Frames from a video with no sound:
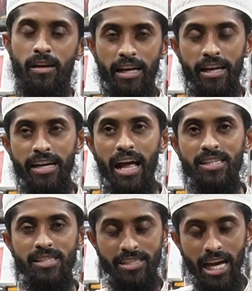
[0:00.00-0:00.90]
কেন ডাল
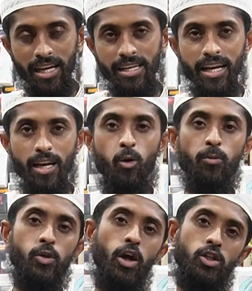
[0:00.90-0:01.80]
জাল টাকার খুব
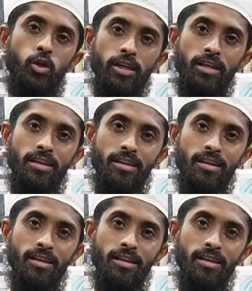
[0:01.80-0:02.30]
ছড়াছড়ি